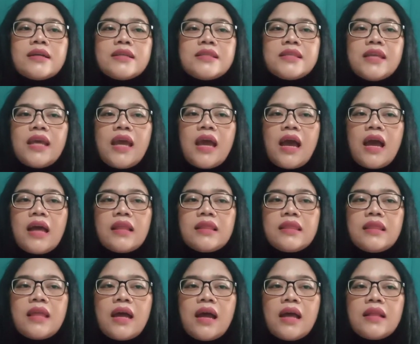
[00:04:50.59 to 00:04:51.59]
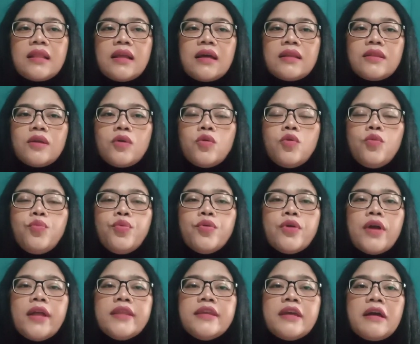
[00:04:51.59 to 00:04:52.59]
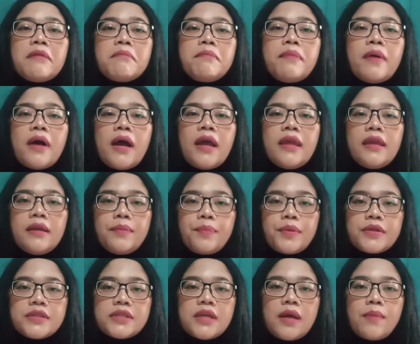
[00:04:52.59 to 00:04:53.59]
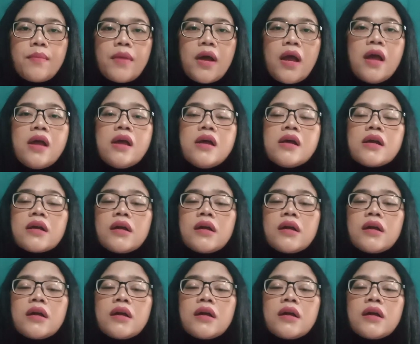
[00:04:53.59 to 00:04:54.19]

kesehatan atau hubungan yang baik bersama